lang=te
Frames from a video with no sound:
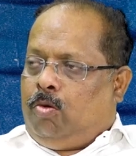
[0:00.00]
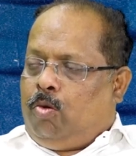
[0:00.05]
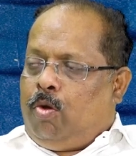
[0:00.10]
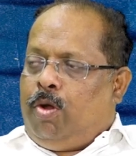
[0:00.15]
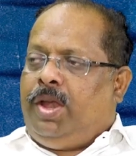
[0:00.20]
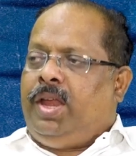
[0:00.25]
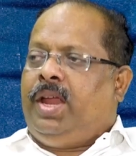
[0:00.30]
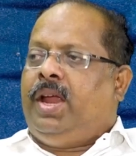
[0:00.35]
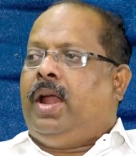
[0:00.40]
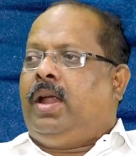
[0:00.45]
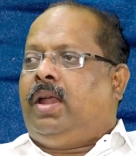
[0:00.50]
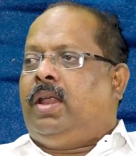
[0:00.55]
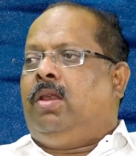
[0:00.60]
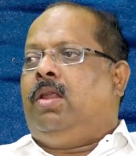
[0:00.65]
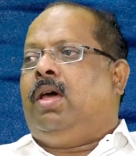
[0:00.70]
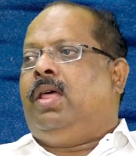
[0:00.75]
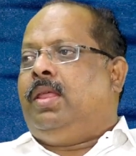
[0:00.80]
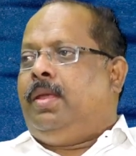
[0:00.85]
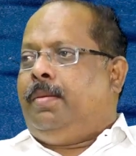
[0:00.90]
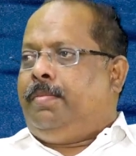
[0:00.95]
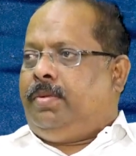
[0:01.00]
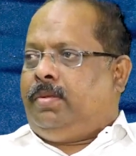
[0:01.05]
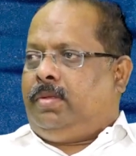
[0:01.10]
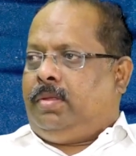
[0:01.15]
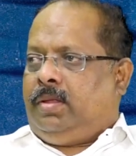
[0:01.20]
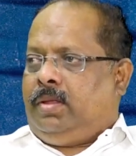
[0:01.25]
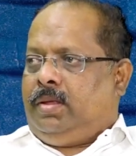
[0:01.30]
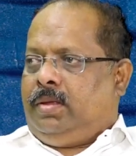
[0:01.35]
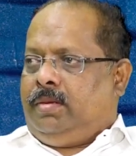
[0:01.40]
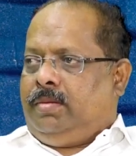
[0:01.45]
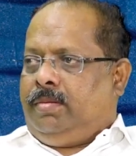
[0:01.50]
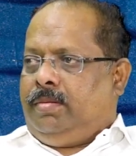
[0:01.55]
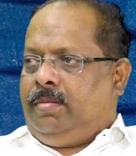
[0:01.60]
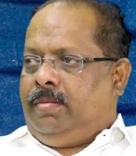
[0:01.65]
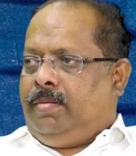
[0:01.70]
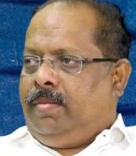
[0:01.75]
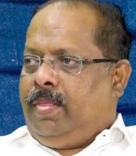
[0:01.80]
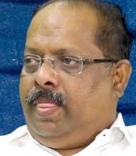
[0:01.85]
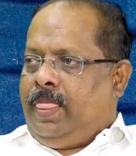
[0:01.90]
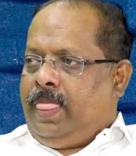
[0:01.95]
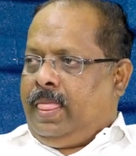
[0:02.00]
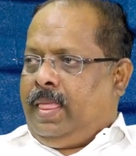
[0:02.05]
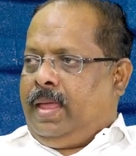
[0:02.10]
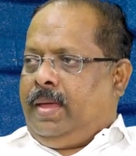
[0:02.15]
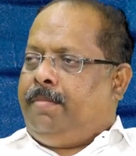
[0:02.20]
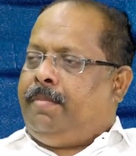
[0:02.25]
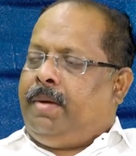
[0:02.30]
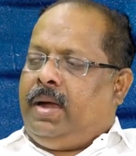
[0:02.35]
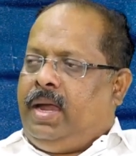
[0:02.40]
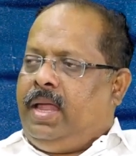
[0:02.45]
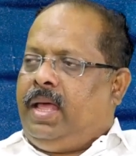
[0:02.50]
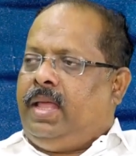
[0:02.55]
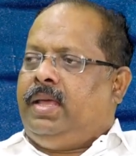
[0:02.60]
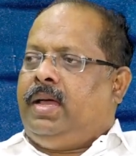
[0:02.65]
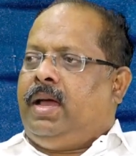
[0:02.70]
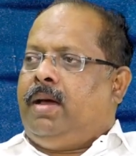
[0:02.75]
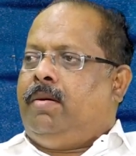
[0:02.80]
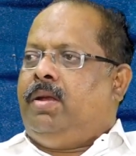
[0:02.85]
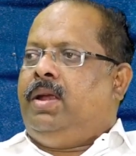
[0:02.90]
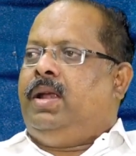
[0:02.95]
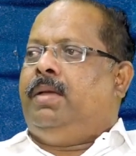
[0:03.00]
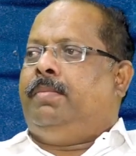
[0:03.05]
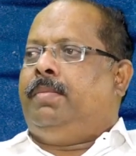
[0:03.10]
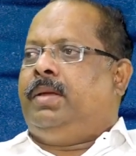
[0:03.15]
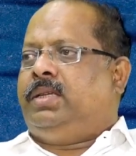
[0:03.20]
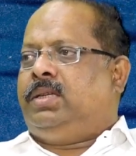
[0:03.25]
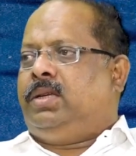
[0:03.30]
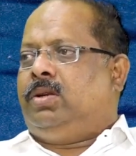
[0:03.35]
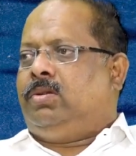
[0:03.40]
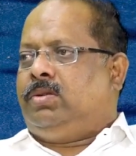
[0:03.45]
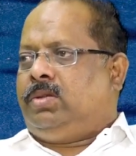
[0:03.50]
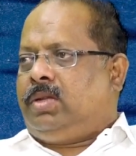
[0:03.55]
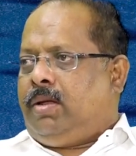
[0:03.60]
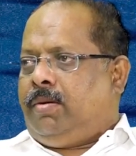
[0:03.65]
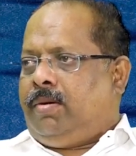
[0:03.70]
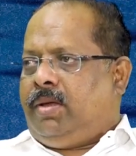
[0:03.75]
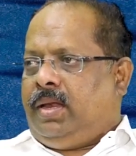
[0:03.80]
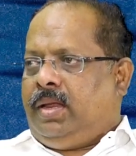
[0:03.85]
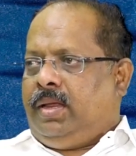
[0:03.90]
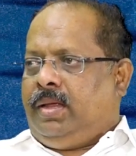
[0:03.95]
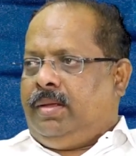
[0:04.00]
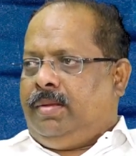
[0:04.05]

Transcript: కొన్ని గంటల్లో అది అయిపోతుంది అయిపోతుంది మళ్ళీ అది కావాలంటే మరుసటి రోజు రావాలి